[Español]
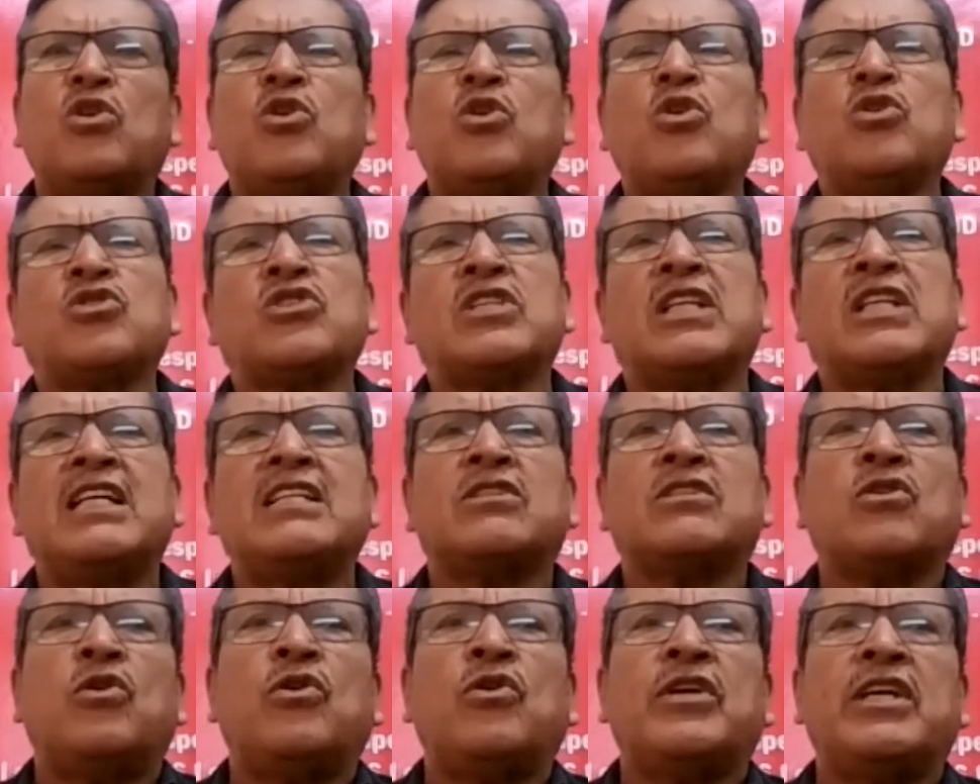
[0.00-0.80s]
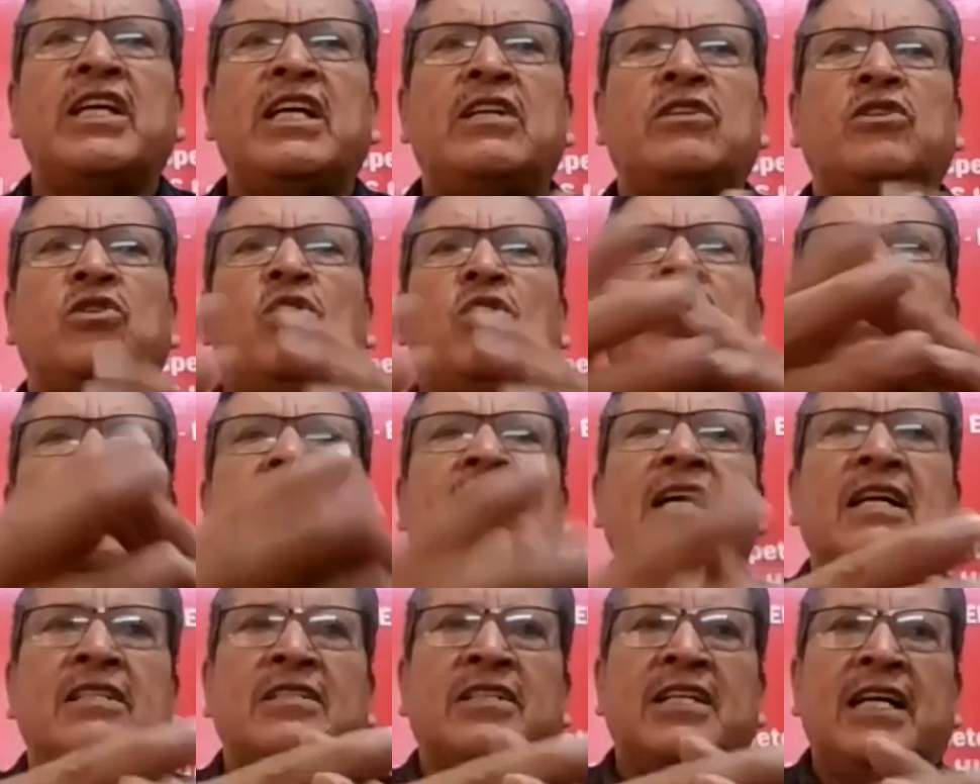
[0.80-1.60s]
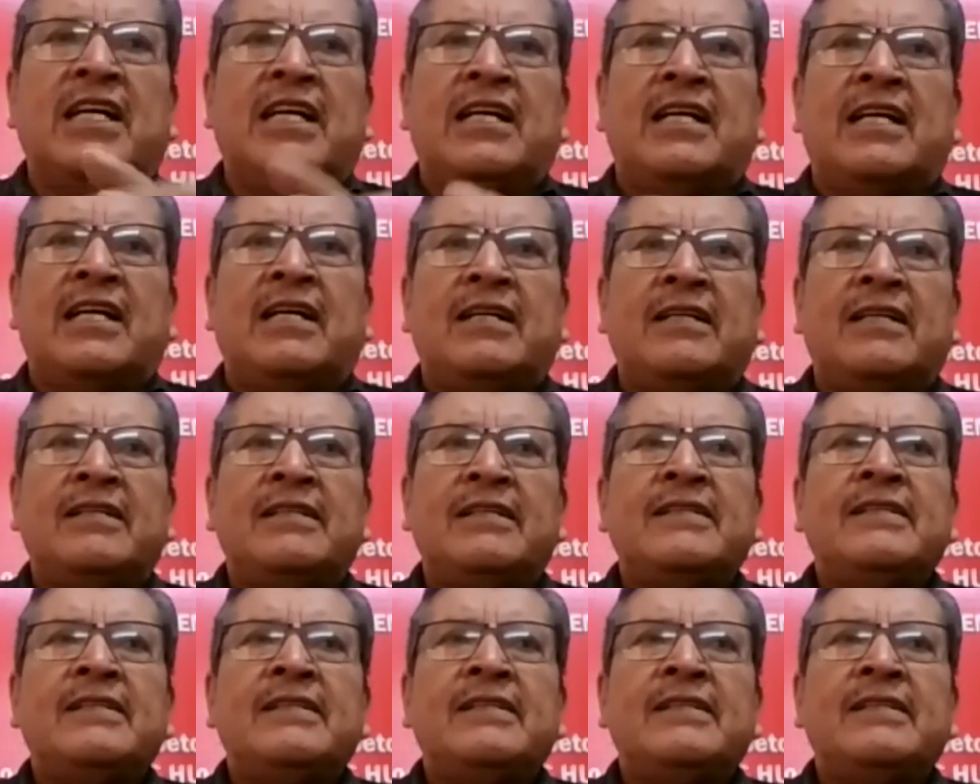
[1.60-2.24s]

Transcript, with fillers: nos va escogiendo la carrera,